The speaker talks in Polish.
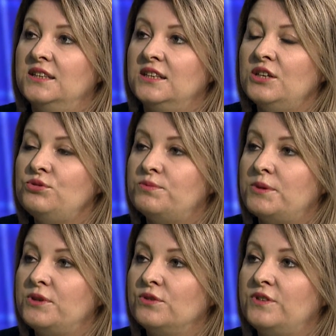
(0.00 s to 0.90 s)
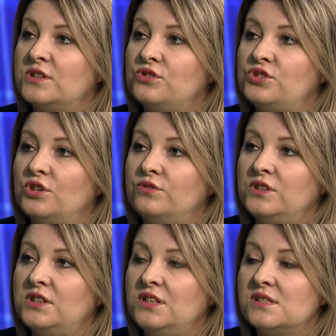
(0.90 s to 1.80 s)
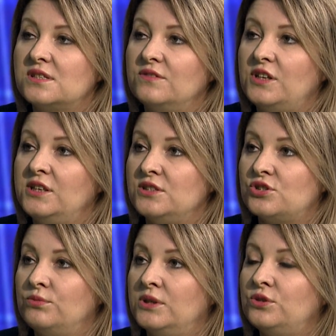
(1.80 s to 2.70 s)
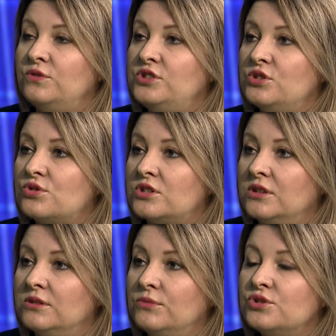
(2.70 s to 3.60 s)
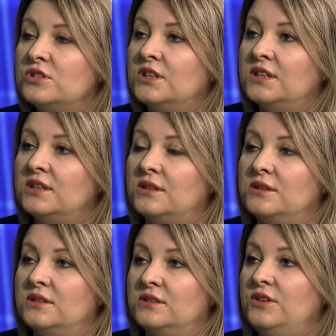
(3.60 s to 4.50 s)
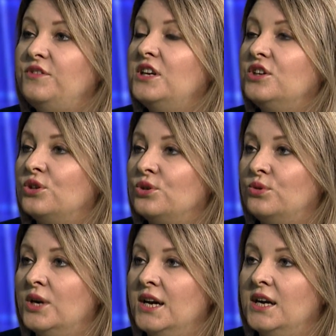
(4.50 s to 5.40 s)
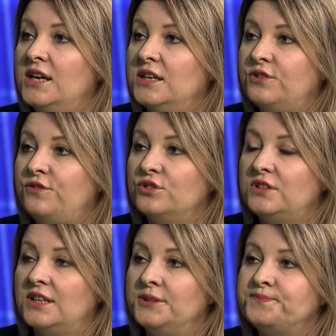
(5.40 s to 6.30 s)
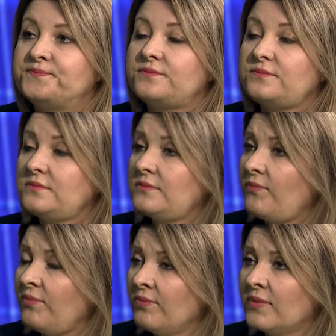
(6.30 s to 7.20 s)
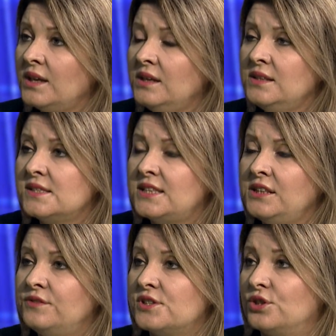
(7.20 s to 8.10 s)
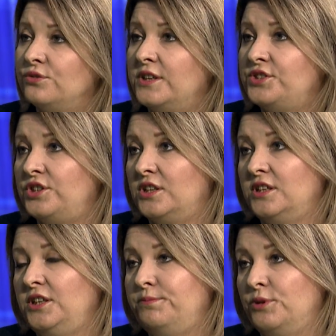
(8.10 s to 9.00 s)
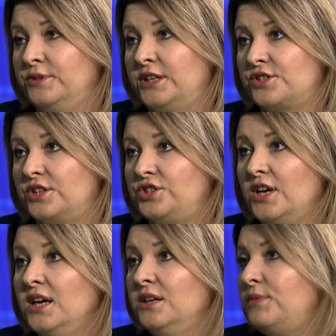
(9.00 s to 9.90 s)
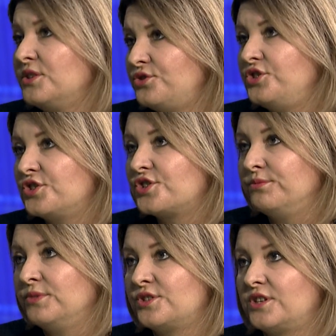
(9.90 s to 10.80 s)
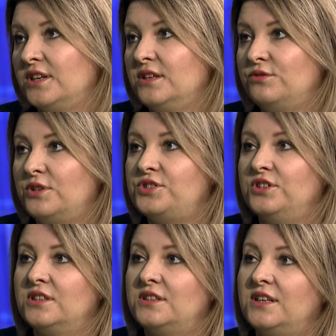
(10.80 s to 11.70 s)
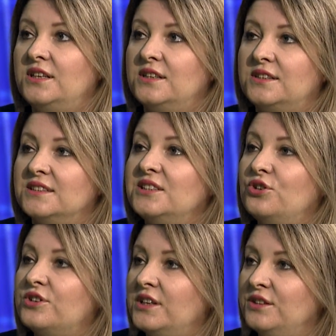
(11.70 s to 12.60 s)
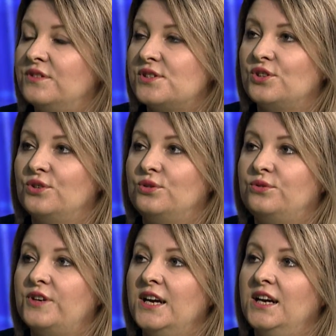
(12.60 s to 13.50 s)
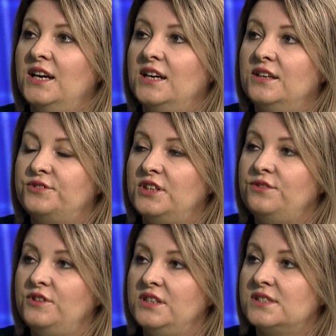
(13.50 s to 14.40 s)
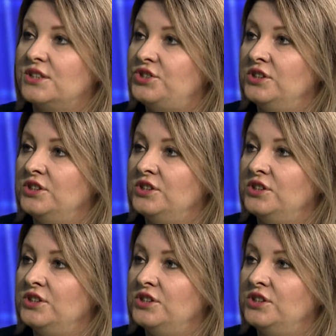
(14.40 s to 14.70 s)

na giełdzie papierów wartościowych jest wiele instrumentów, gdzie już można można e, niewielką e, kwotę e, zainwestować i pomnażać. Bardzo się cieszymy, że właśnie ta kategoria inwestorów w tej chwili jest tak